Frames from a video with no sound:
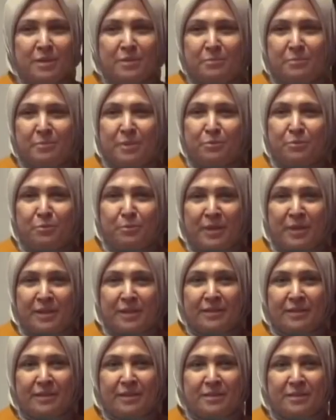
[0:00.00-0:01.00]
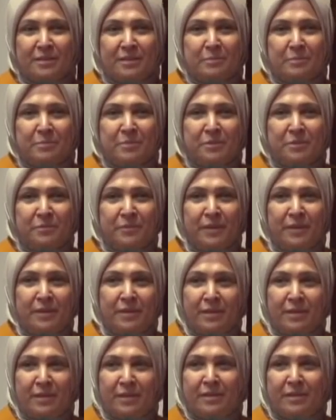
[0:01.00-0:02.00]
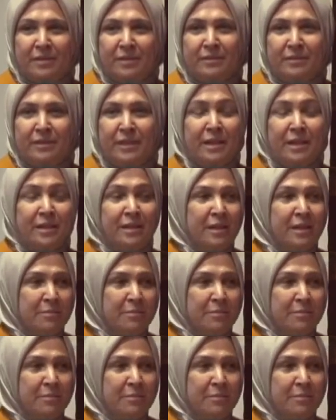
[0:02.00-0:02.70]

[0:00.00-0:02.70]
basın mensubu arkadaşlarımız ve e, değerli